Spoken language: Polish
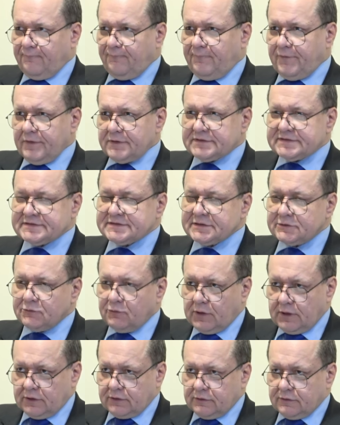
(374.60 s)

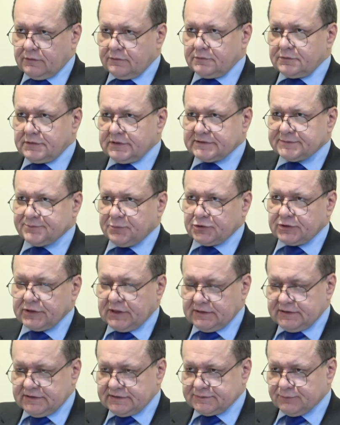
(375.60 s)
wysyła go na
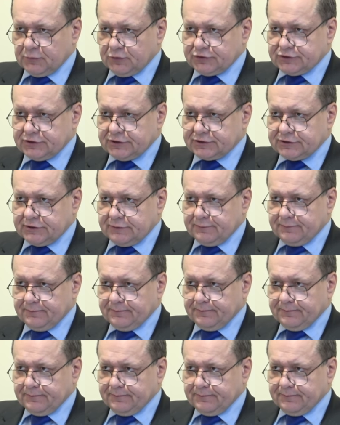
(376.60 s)
spotkanie z Mojżeszem.